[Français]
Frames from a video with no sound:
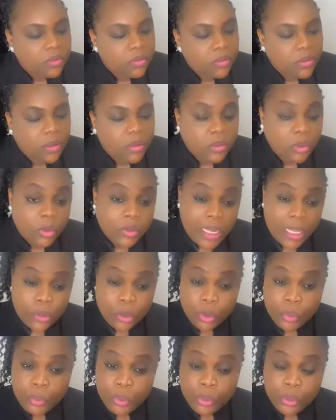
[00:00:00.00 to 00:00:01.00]
quand on a
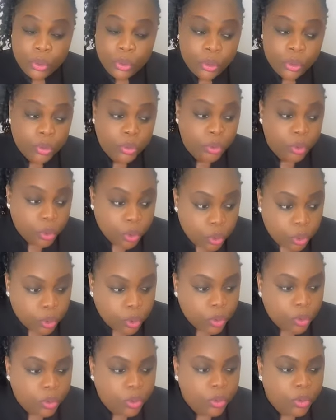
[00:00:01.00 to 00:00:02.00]
depuis
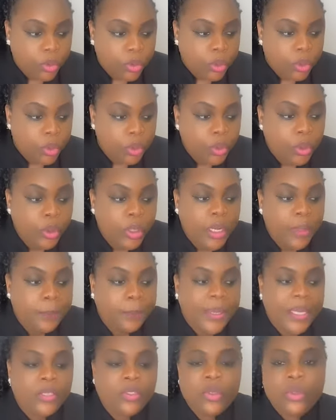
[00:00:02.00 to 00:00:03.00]
toujours eu
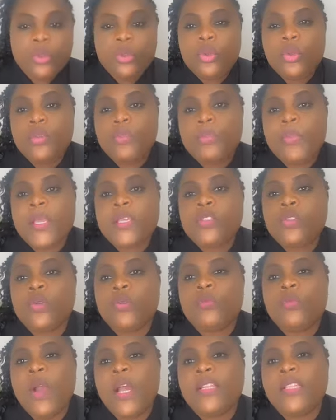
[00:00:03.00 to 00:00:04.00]
l'impression de
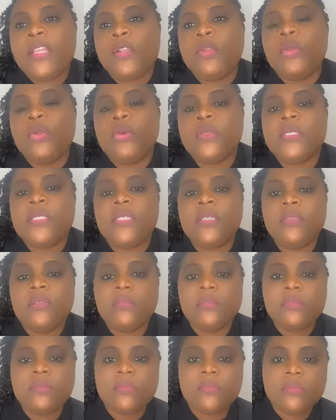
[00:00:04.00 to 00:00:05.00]
percevoir des non-dits,
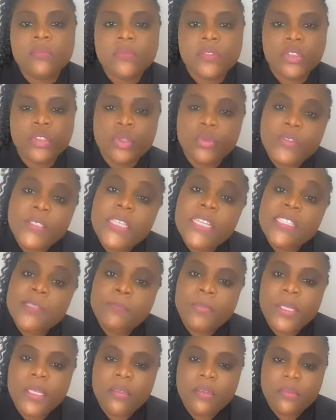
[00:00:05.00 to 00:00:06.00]
je vous
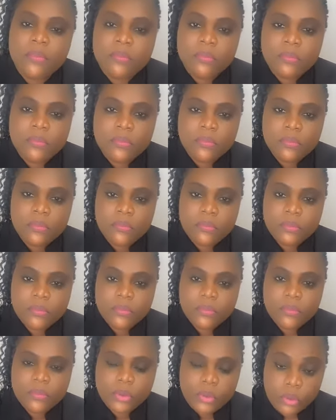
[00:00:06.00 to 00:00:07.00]
explique.
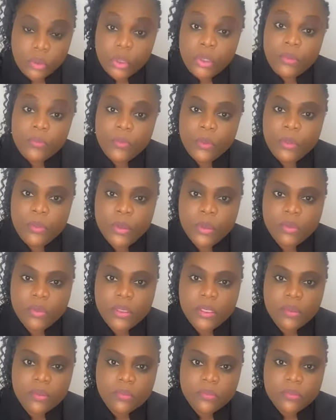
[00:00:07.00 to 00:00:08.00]
Pour ceux qui veulent
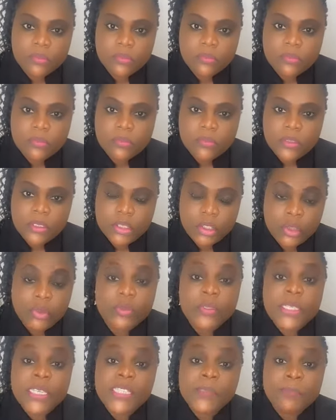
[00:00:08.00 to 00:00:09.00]
m'écouter, je
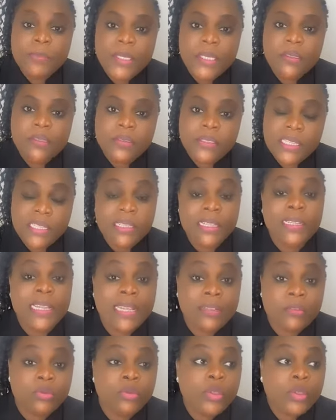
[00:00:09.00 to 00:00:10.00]
vous explique. C'est dans
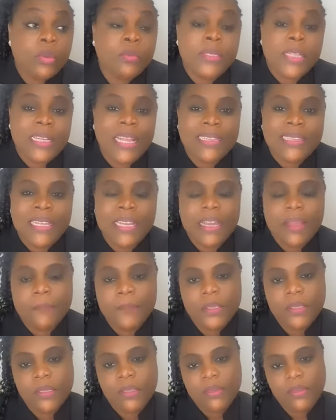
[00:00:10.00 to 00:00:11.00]
la, nous sommes dans la
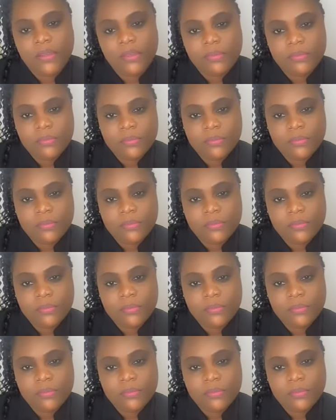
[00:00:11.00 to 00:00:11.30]
thérapie des lignes.